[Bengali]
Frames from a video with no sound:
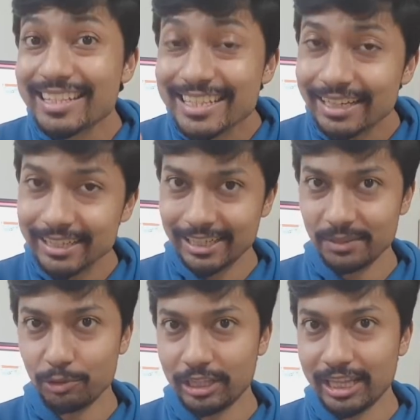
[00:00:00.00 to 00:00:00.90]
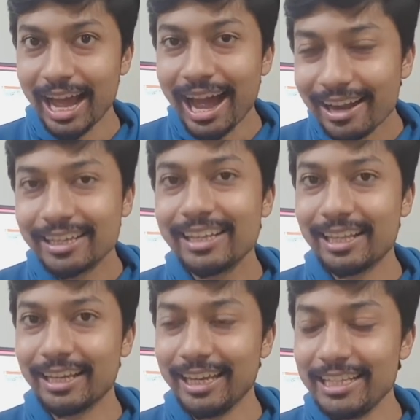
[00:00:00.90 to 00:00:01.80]
সার্কেলের মধ্যে আটকে
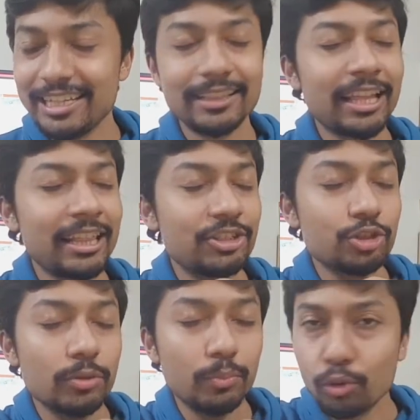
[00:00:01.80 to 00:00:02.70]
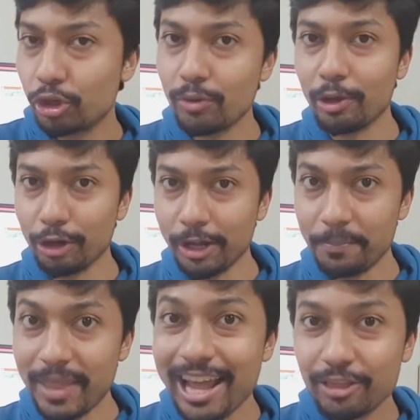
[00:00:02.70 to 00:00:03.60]
থাকে যেটা তাদের জন্য মোটেও ভালো না
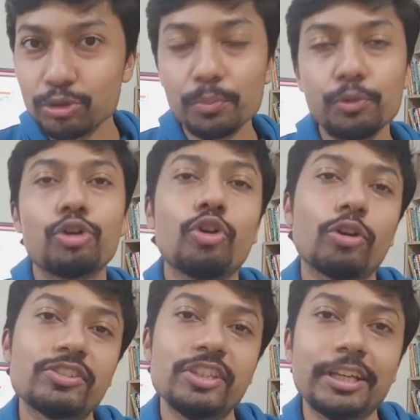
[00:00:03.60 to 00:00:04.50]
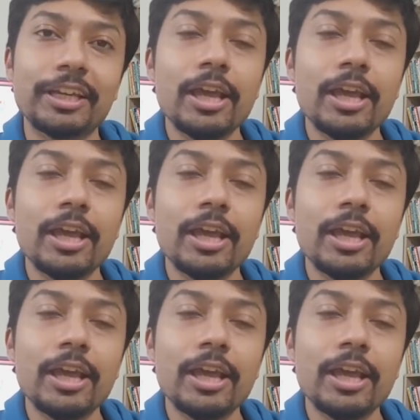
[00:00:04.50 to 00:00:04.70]
একদম সম্পূর্ণ টক্সিক